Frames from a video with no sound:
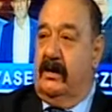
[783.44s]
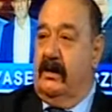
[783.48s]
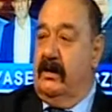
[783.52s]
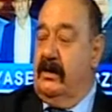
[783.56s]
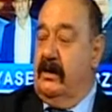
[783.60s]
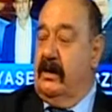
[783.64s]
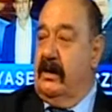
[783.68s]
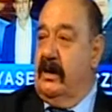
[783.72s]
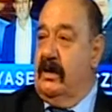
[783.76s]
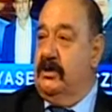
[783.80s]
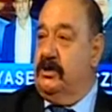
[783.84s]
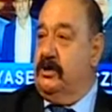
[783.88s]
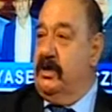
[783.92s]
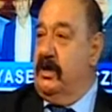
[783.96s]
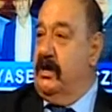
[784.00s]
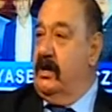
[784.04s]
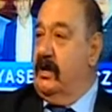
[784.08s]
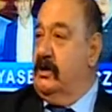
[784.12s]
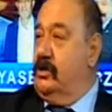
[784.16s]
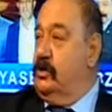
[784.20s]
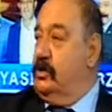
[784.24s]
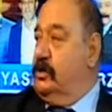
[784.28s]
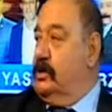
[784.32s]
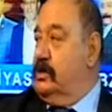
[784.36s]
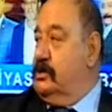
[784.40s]
aşağıda
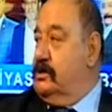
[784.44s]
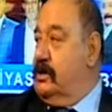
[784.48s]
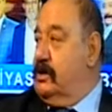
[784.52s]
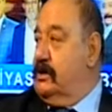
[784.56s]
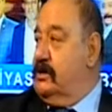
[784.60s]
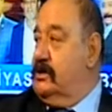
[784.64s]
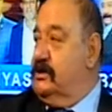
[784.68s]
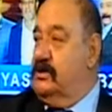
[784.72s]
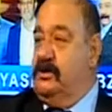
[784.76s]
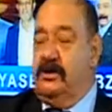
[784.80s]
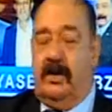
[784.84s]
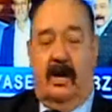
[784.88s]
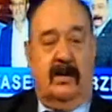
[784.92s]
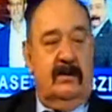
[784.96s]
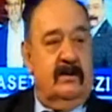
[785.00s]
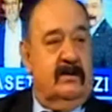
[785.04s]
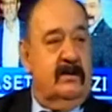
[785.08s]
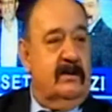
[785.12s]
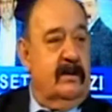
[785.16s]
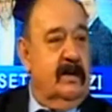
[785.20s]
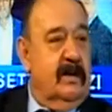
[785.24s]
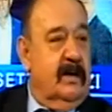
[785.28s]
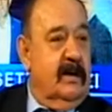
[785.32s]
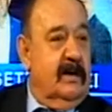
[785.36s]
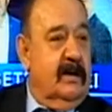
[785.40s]
odasındaki
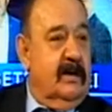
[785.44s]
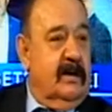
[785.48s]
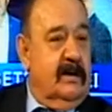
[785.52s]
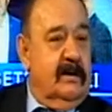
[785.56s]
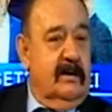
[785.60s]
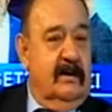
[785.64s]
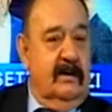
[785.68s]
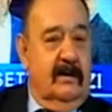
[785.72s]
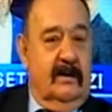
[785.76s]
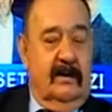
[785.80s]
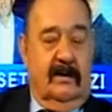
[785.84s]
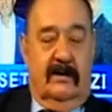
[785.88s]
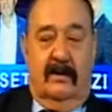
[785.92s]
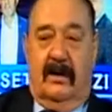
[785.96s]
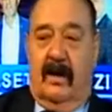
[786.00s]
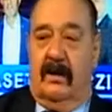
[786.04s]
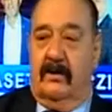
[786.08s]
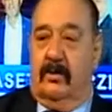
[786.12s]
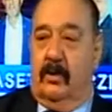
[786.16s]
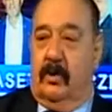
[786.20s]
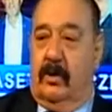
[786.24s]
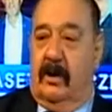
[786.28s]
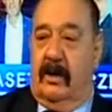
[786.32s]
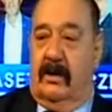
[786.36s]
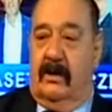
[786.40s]
çaydan
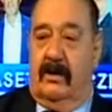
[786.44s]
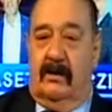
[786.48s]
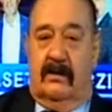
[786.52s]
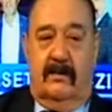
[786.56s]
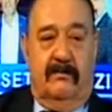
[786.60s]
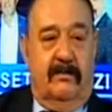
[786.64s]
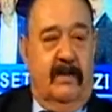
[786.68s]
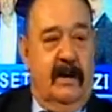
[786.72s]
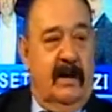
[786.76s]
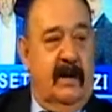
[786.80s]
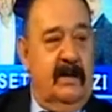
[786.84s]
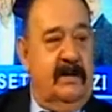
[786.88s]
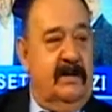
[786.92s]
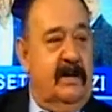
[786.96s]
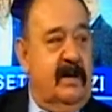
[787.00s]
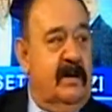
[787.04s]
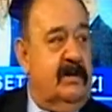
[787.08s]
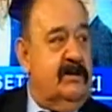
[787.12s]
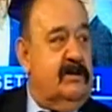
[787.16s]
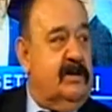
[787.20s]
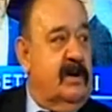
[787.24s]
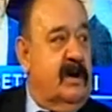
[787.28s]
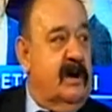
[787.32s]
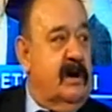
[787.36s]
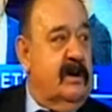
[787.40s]
dolayı belediyenin
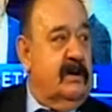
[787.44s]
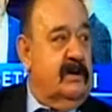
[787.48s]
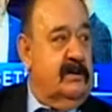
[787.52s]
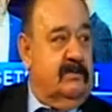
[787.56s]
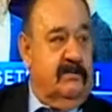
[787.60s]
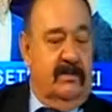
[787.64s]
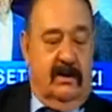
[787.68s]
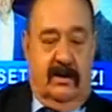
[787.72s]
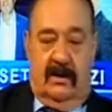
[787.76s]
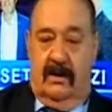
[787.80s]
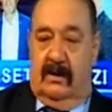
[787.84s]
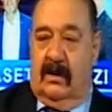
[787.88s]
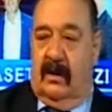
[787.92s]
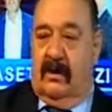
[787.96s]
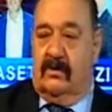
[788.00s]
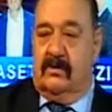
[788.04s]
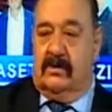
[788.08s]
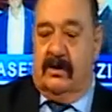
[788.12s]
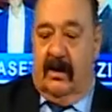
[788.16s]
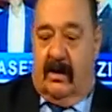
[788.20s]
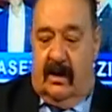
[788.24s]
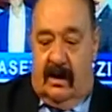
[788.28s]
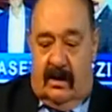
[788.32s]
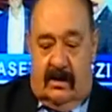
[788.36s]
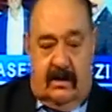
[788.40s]
zarar ettiği. Ya
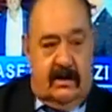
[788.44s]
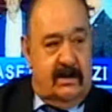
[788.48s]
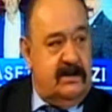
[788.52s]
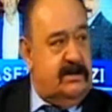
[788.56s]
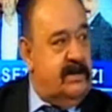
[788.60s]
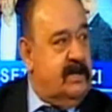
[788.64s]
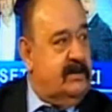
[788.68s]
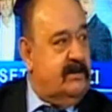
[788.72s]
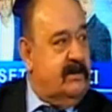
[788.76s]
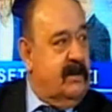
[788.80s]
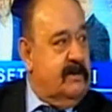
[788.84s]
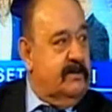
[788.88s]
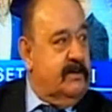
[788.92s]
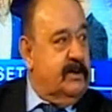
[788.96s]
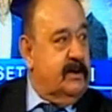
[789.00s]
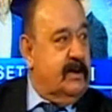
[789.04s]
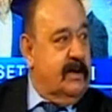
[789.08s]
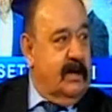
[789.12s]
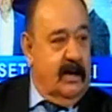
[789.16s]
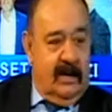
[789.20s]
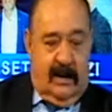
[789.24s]
zarar edecek tabii.